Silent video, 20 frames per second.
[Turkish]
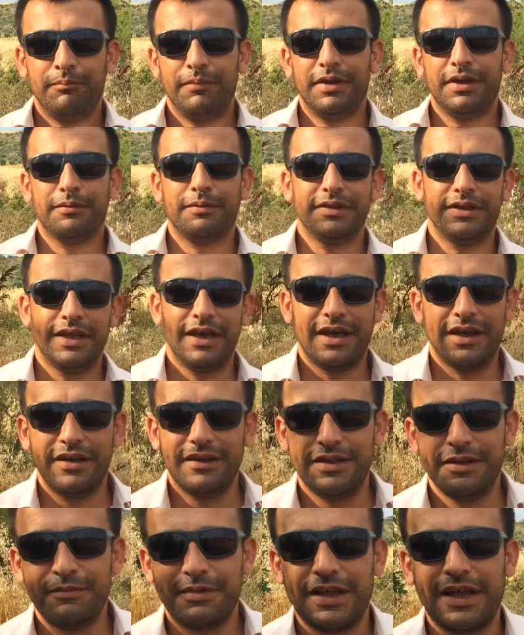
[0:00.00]
Merhaba
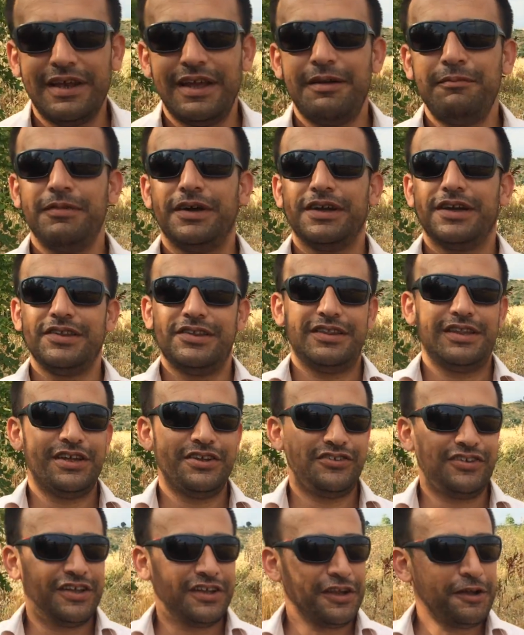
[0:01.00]
değerli Demirel Emlak
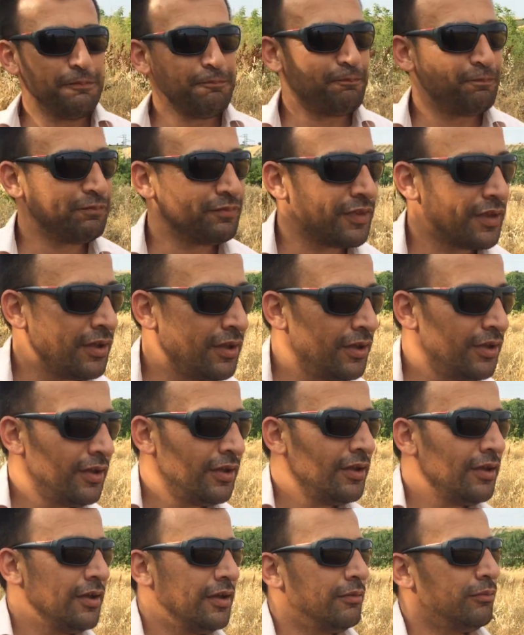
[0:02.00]
izleyicileri.
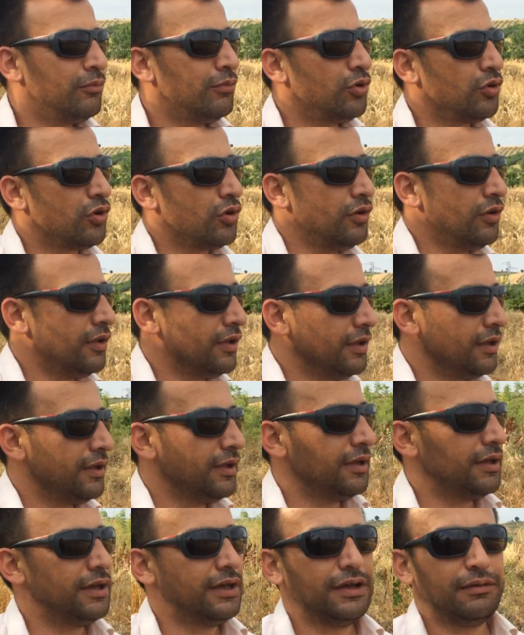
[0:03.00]
Bugün
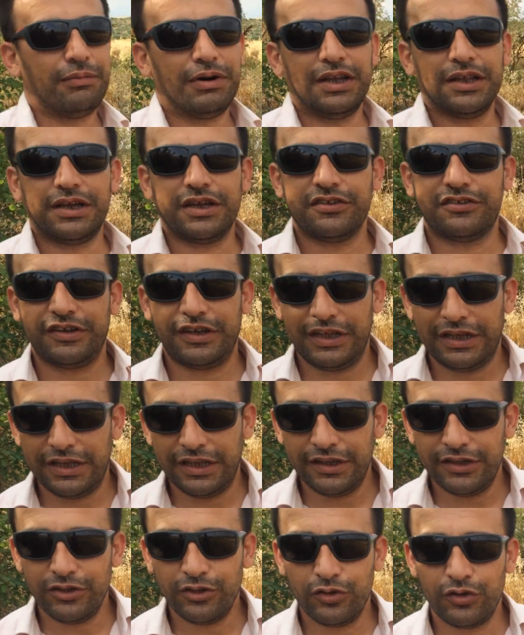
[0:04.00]
e, Balıkesir
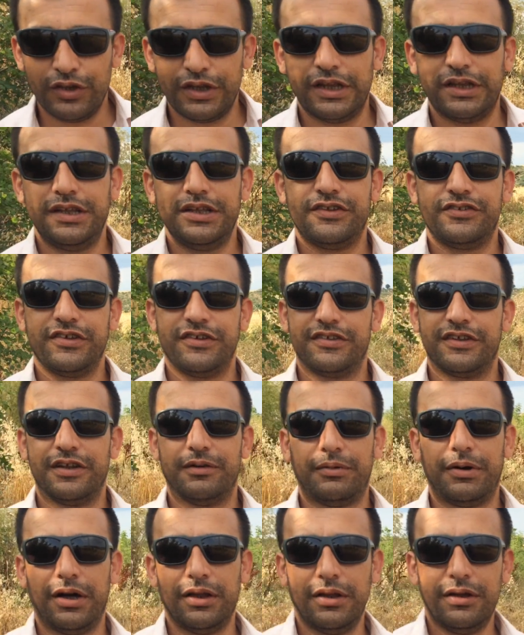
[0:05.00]
ili Gönen
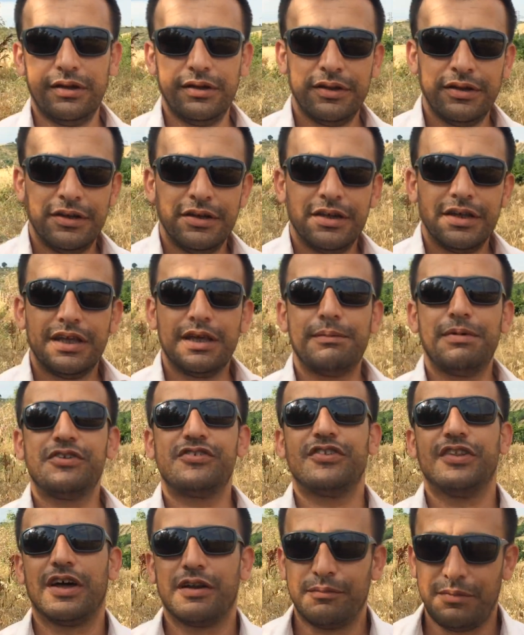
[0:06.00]
ilçesine bağlı
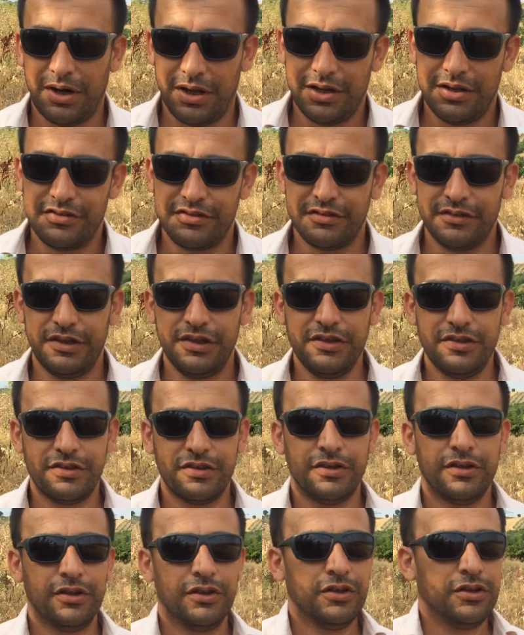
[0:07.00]
Gebeçınar
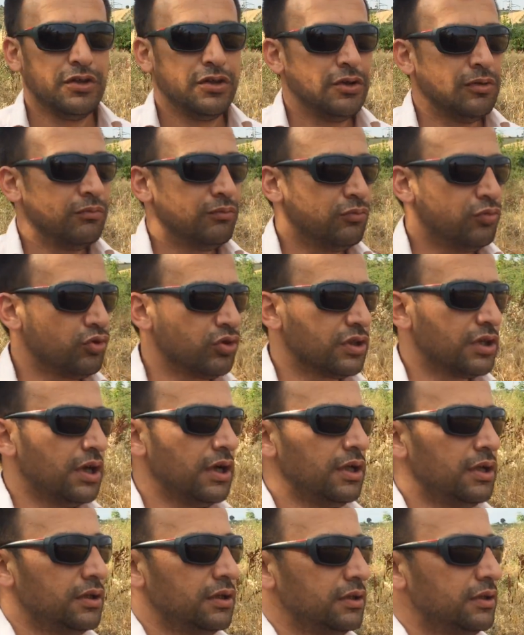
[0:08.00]
mahallesindeyiz.
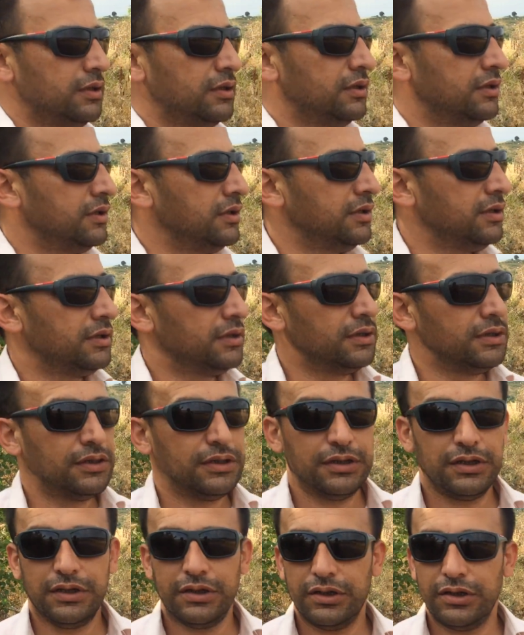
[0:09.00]
Burada e,
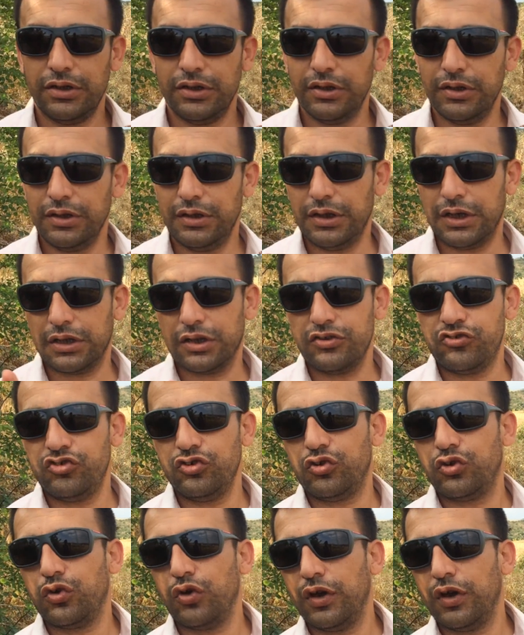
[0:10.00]
yaklaşık